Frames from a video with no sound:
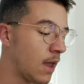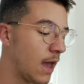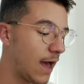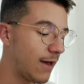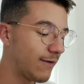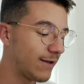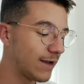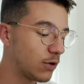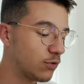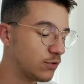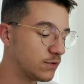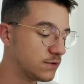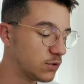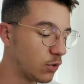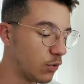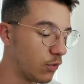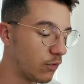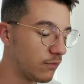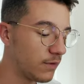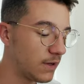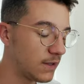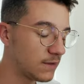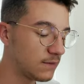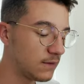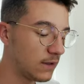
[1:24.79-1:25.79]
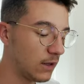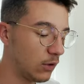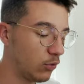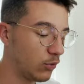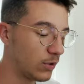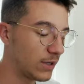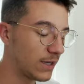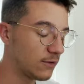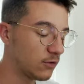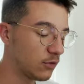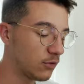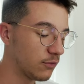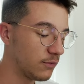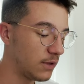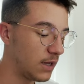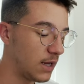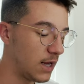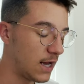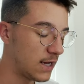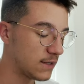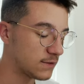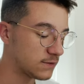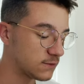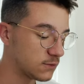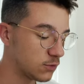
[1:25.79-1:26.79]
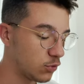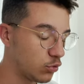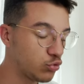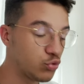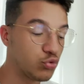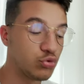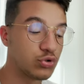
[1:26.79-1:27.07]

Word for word: avec le 0,20 et le 80 à 100,